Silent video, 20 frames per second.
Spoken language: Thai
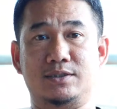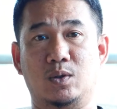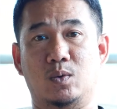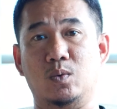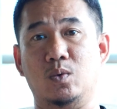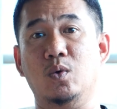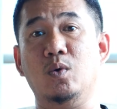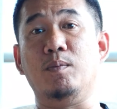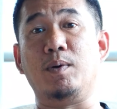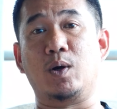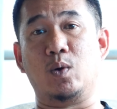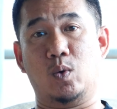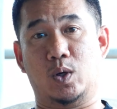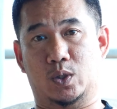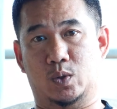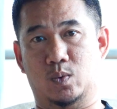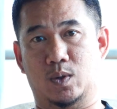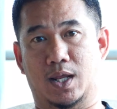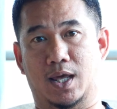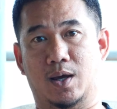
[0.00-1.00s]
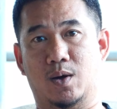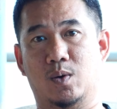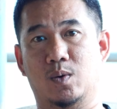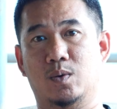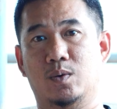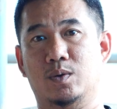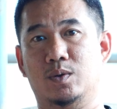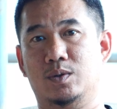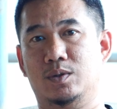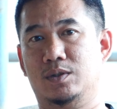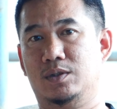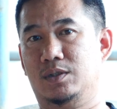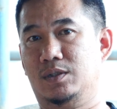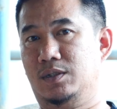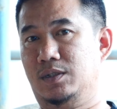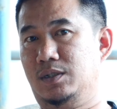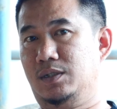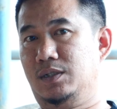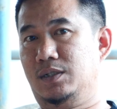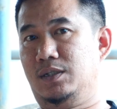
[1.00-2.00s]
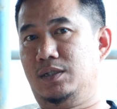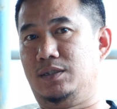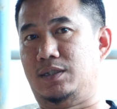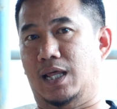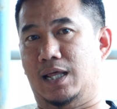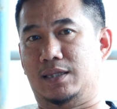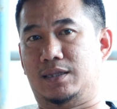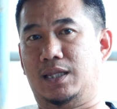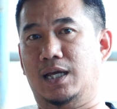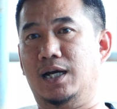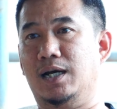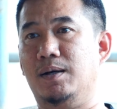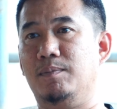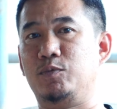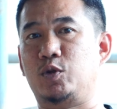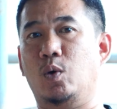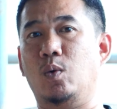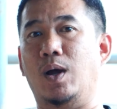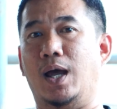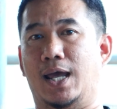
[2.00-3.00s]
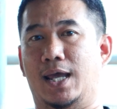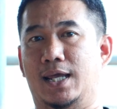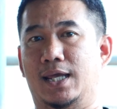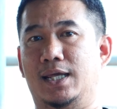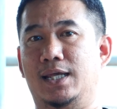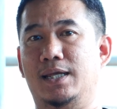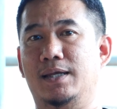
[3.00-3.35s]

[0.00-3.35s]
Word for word: ยส่งลูกประกวดอยู่แล้ว แต่เติมตรงไหน